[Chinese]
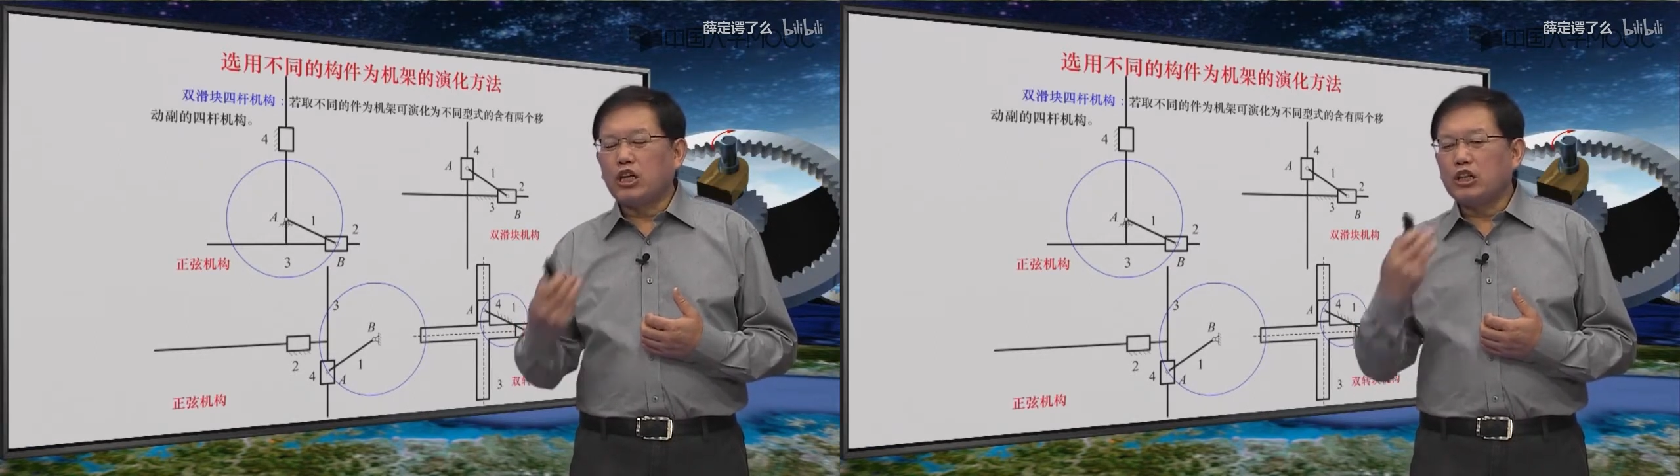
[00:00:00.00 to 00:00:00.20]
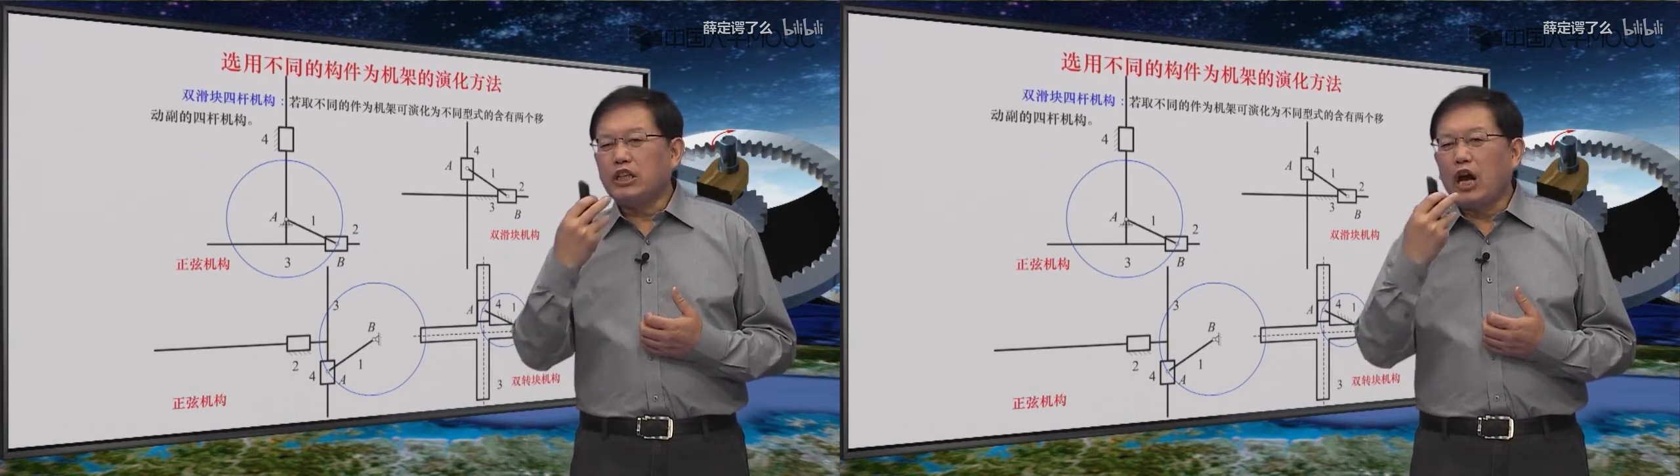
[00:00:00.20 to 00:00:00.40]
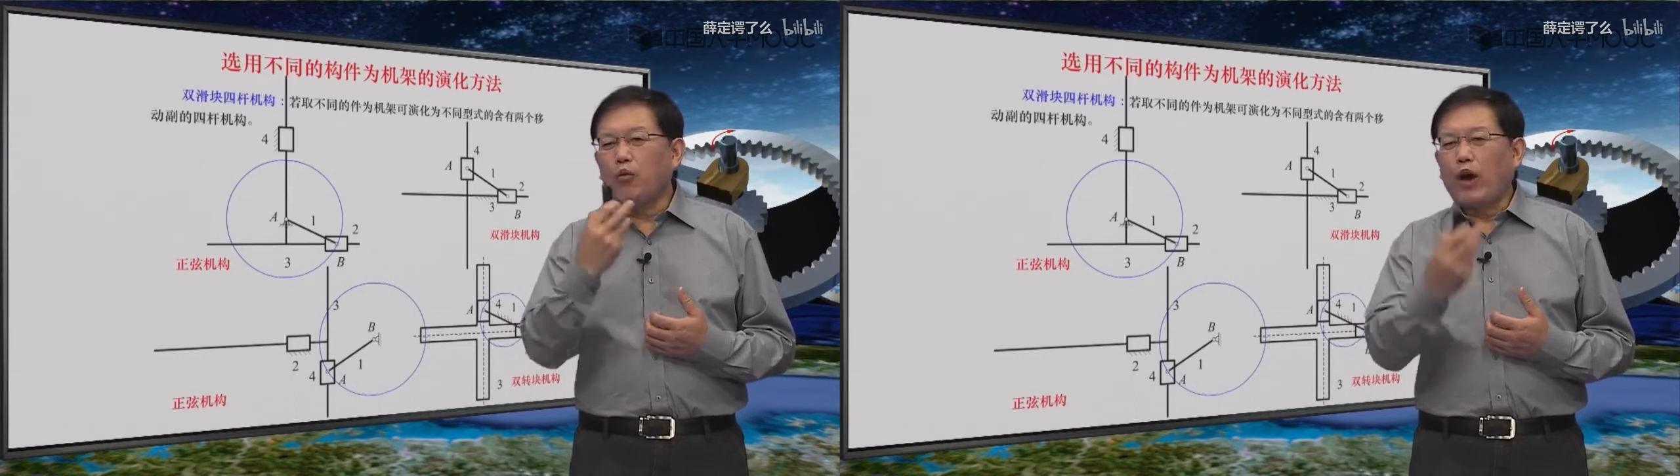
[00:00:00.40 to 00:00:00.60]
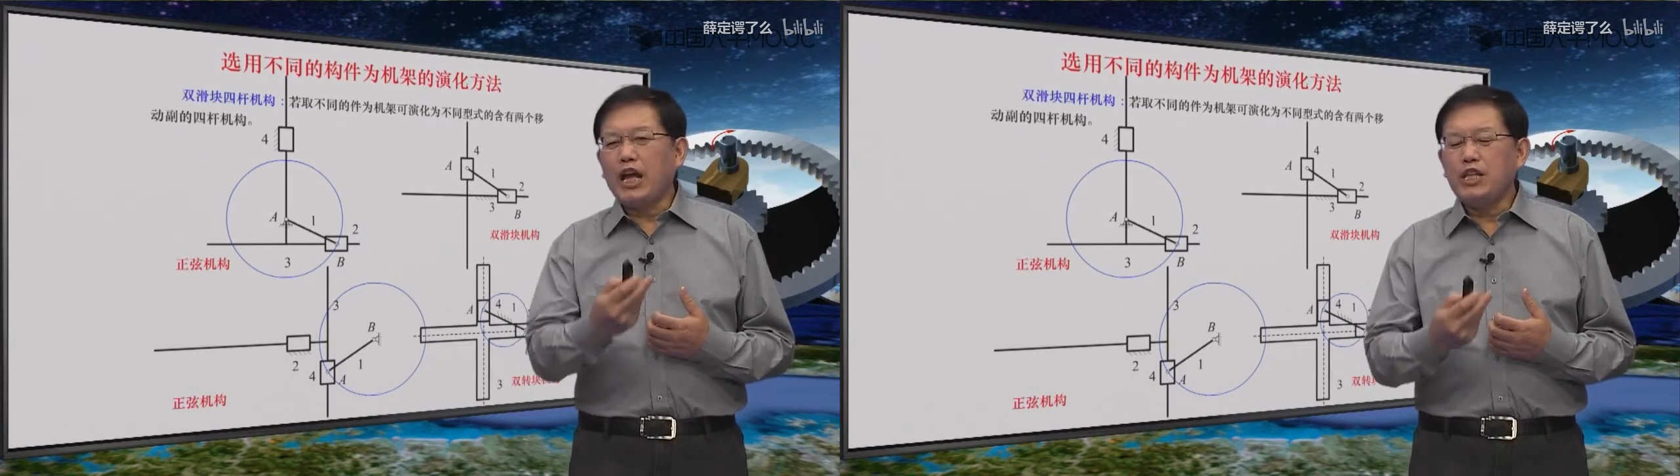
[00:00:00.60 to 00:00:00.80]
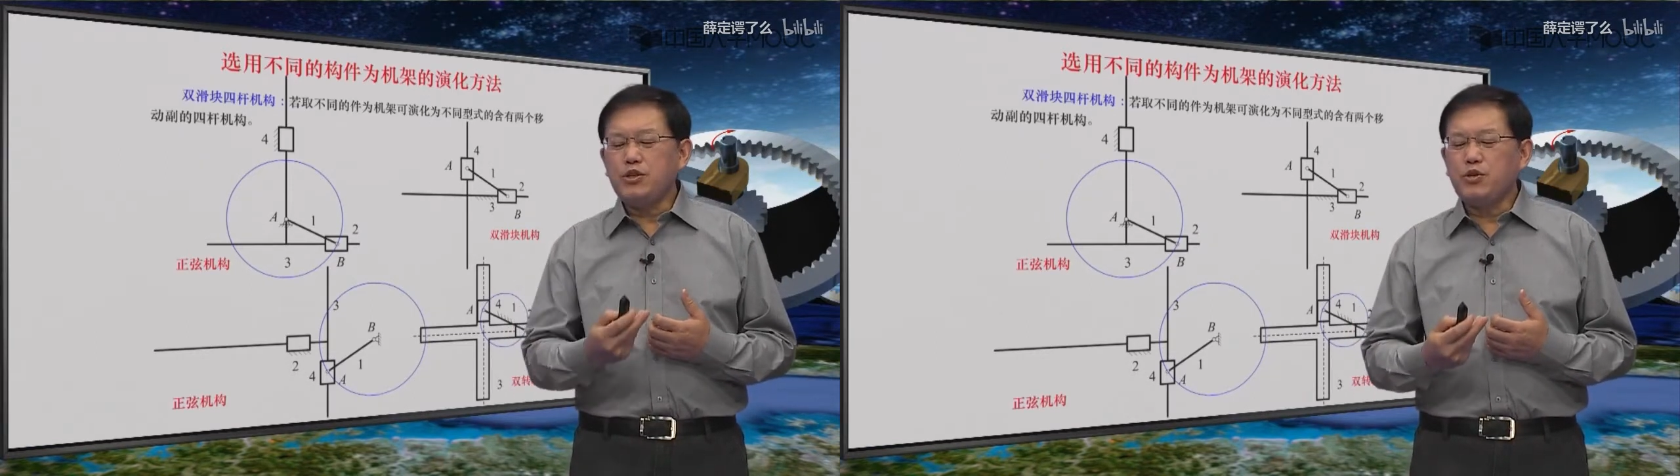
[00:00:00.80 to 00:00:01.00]
跟它
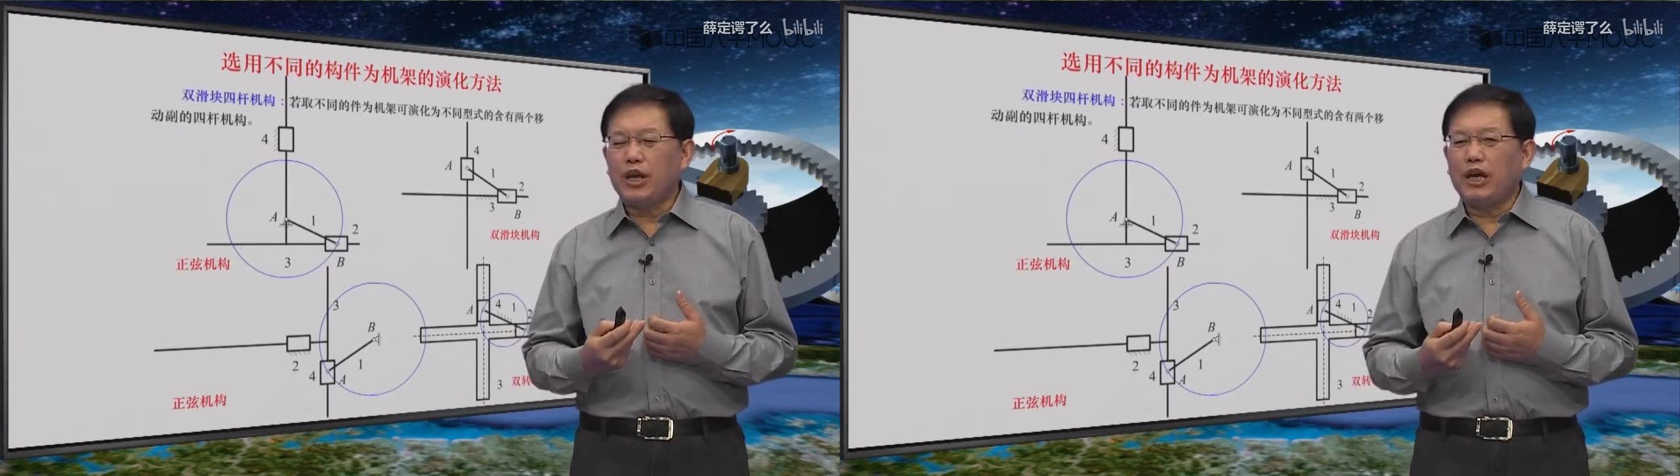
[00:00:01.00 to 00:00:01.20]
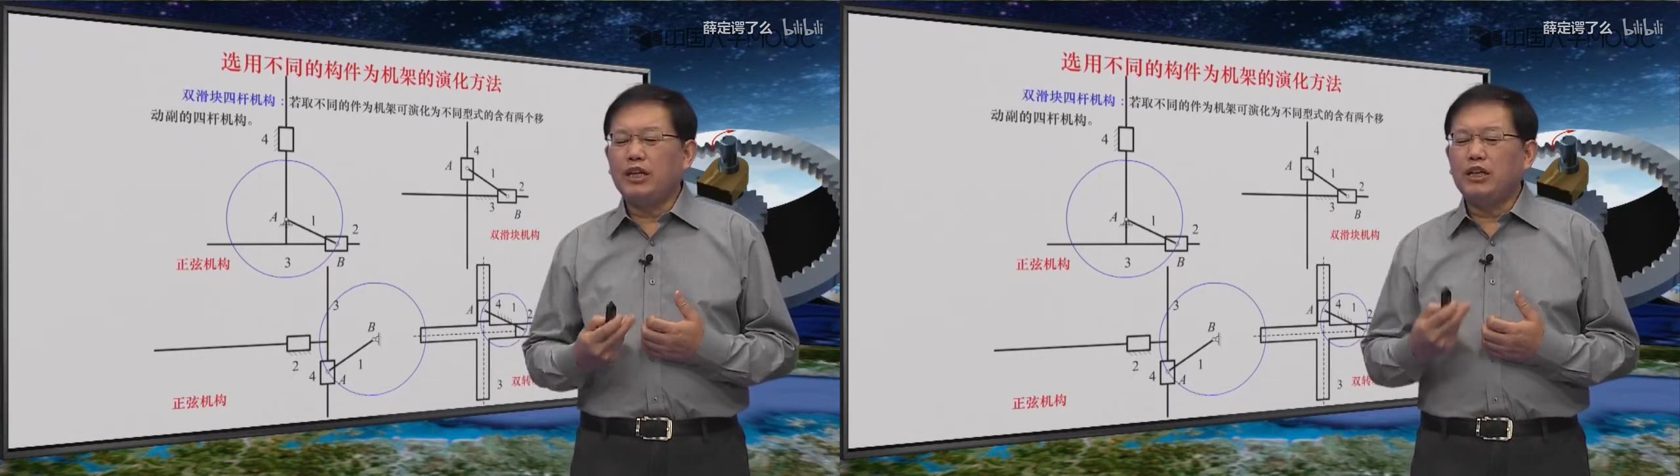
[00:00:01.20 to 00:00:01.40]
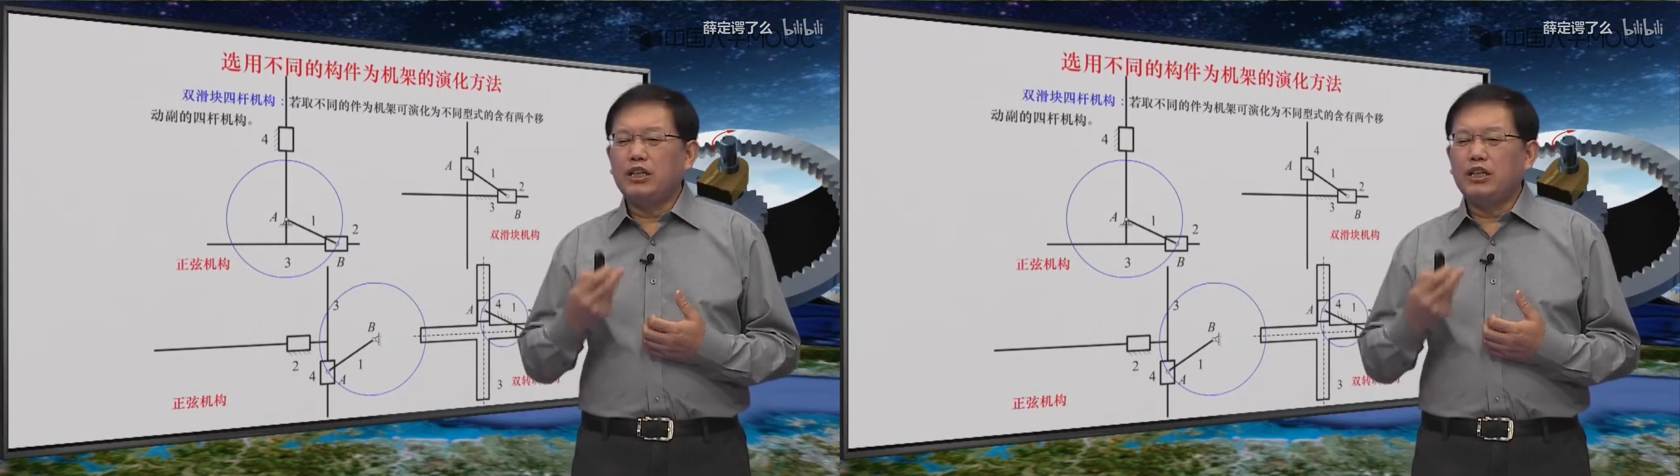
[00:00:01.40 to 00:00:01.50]
完全